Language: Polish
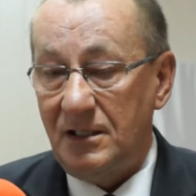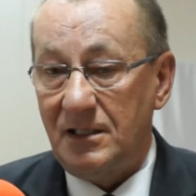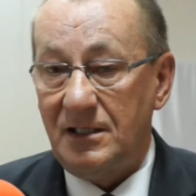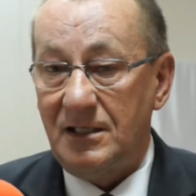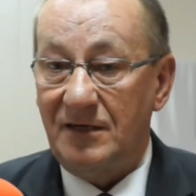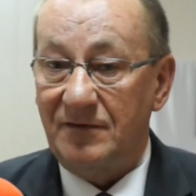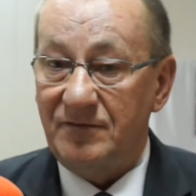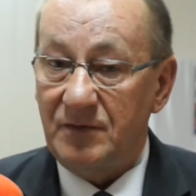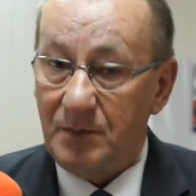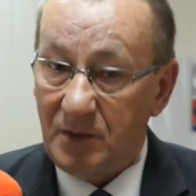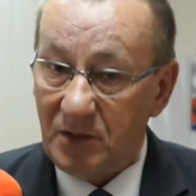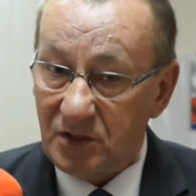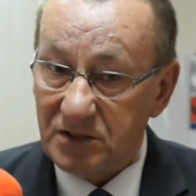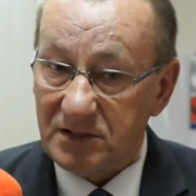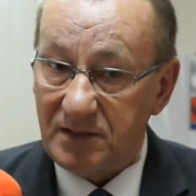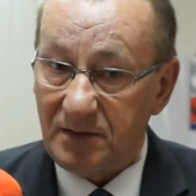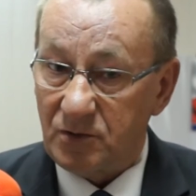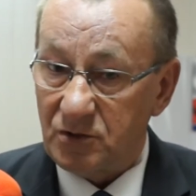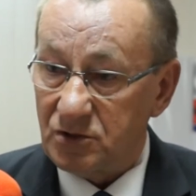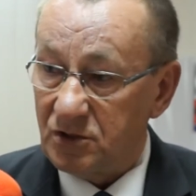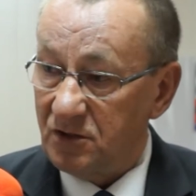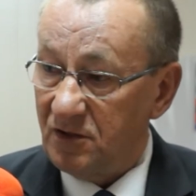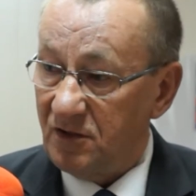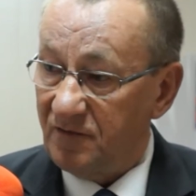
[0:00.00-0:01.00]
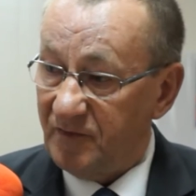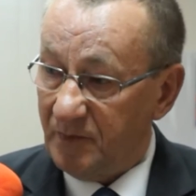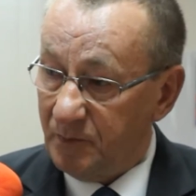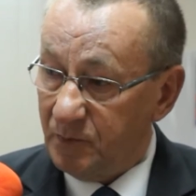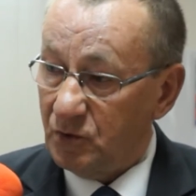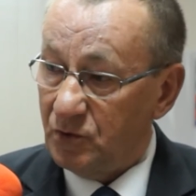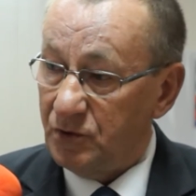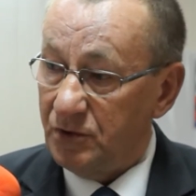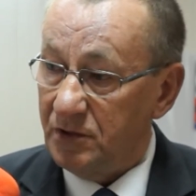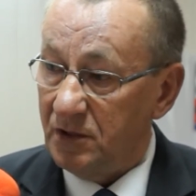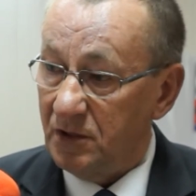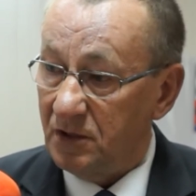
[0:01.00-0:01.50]
na wybory samorządowe
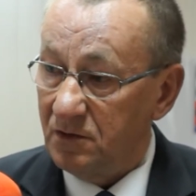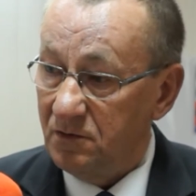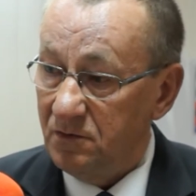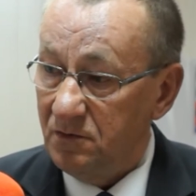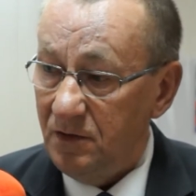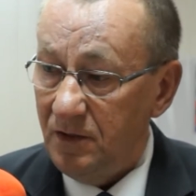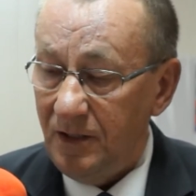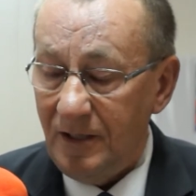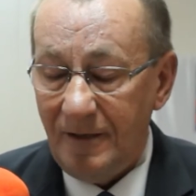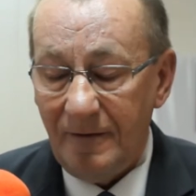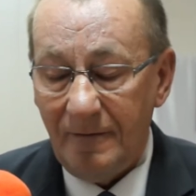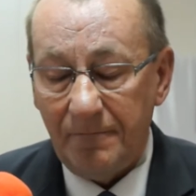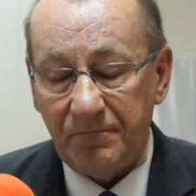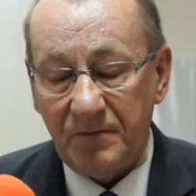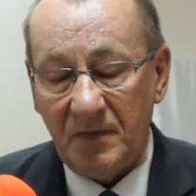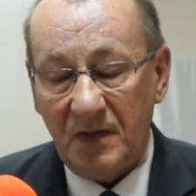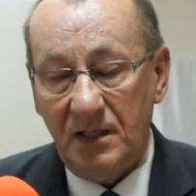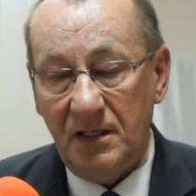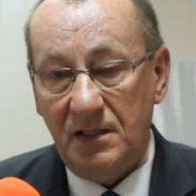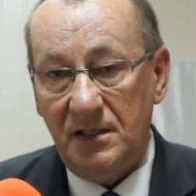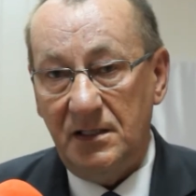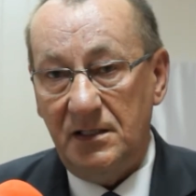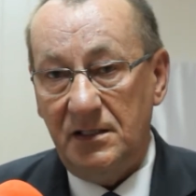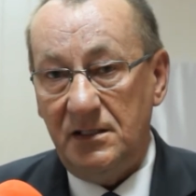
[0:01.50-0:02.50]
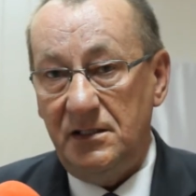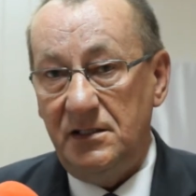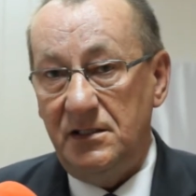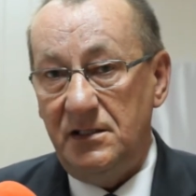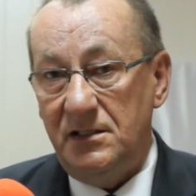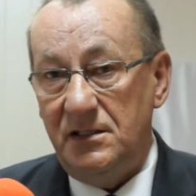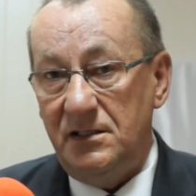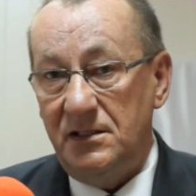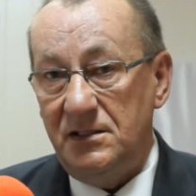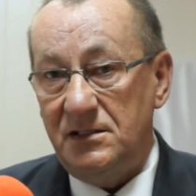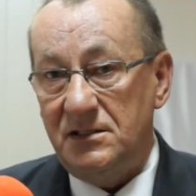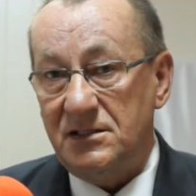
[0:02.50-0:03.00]
pójdą y,
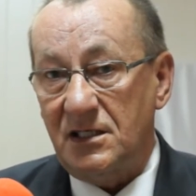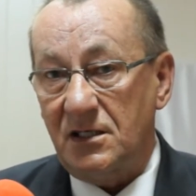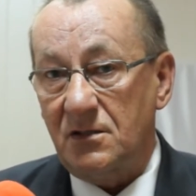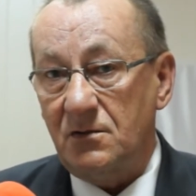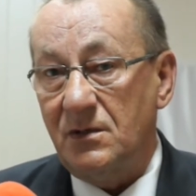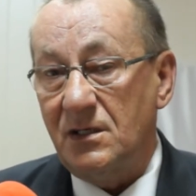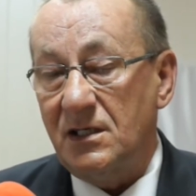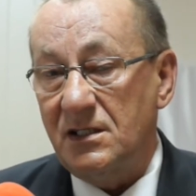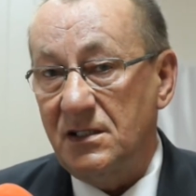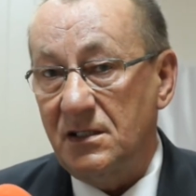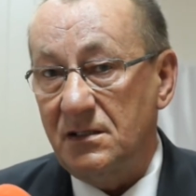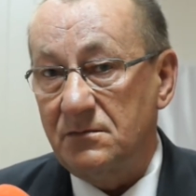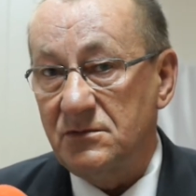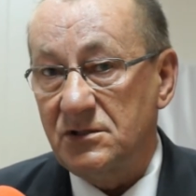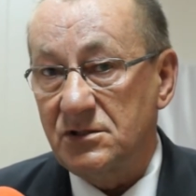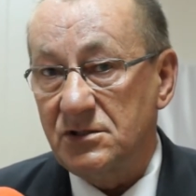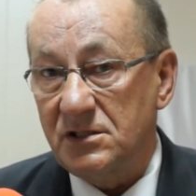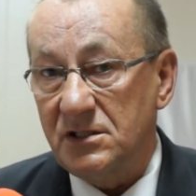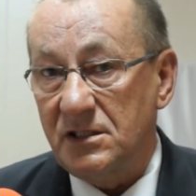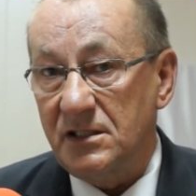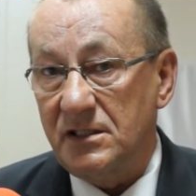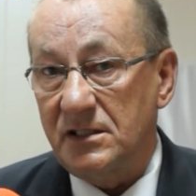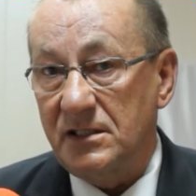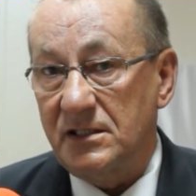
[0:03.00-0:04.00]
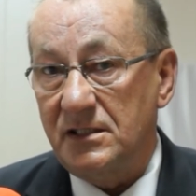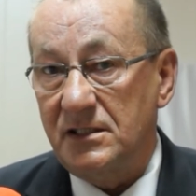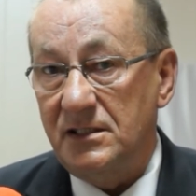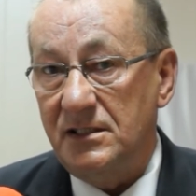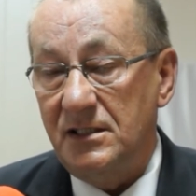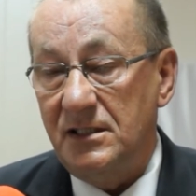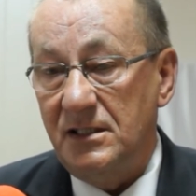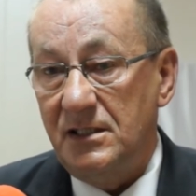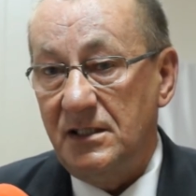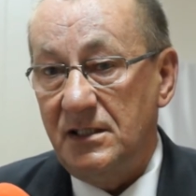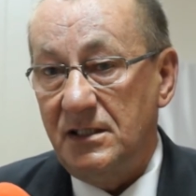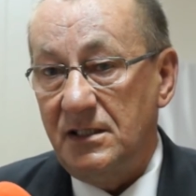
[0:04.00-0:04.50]
i zakładam, że
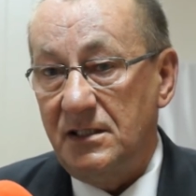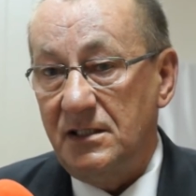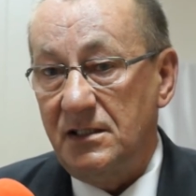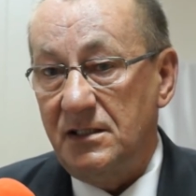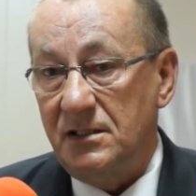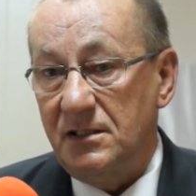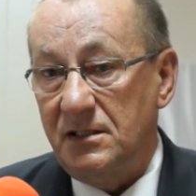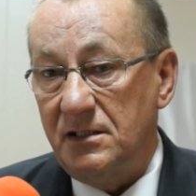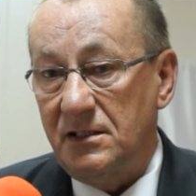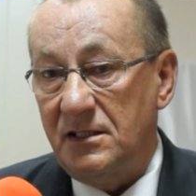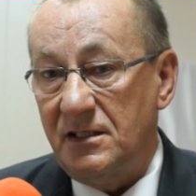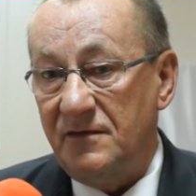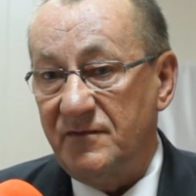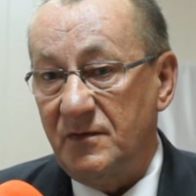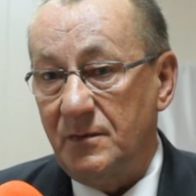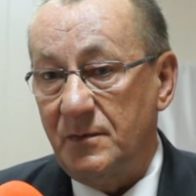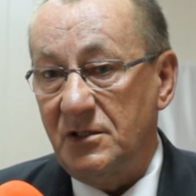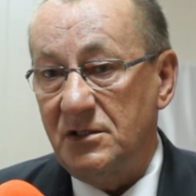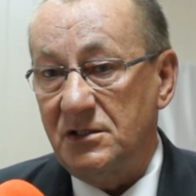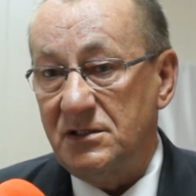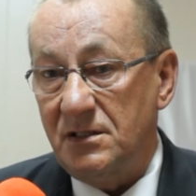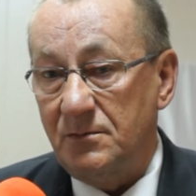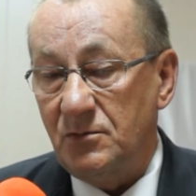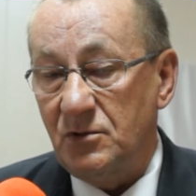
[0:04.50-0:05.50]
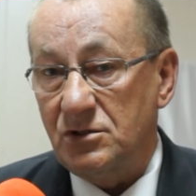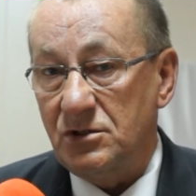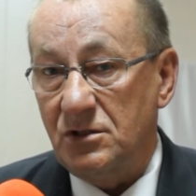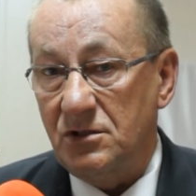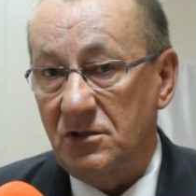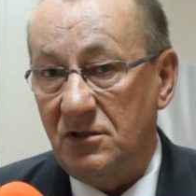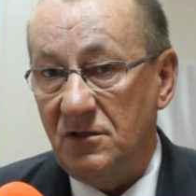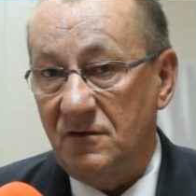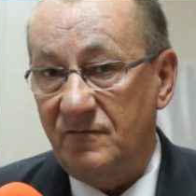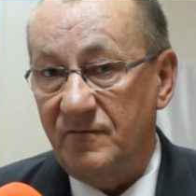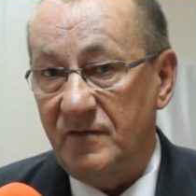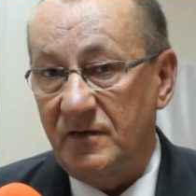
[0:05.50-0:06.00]
y, na wybory
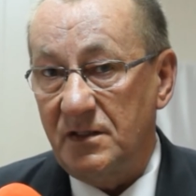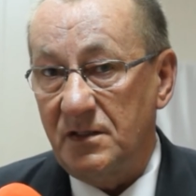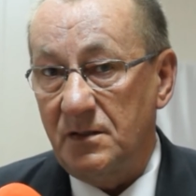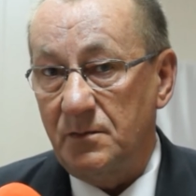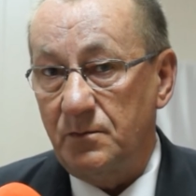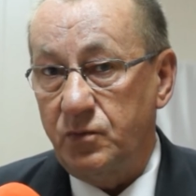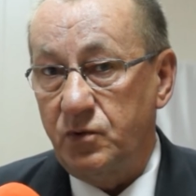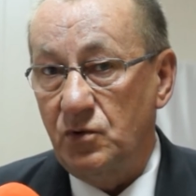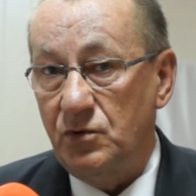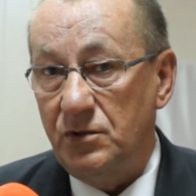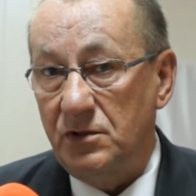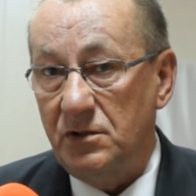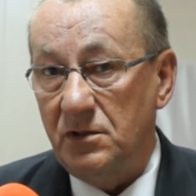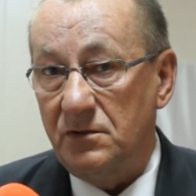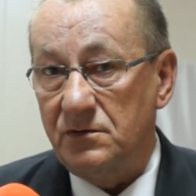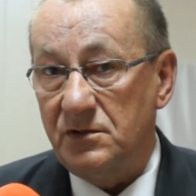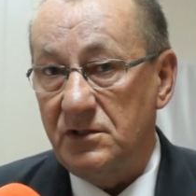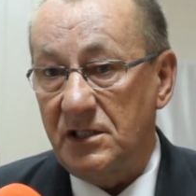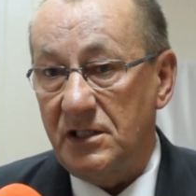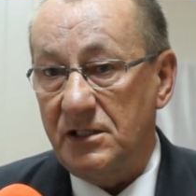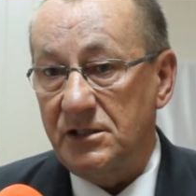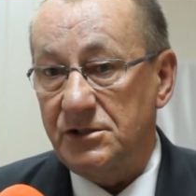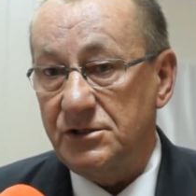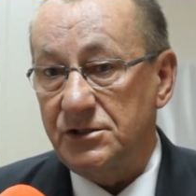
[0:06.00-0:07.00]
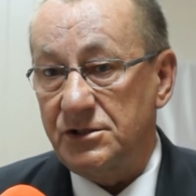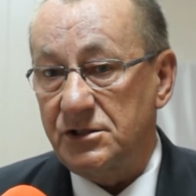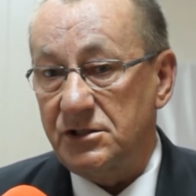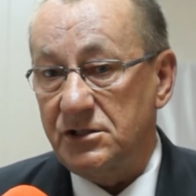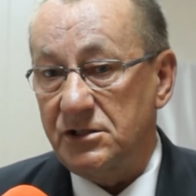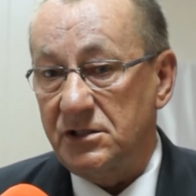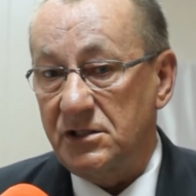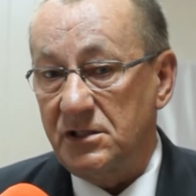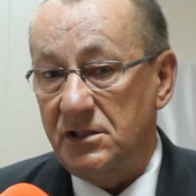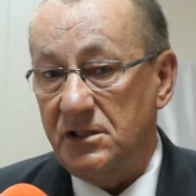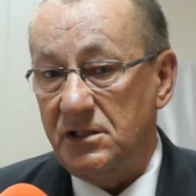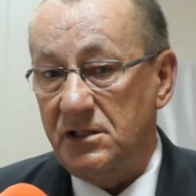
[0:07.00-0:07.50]
samorządowe pójdą
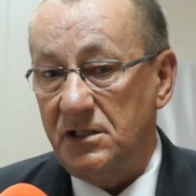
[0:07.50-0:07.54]
też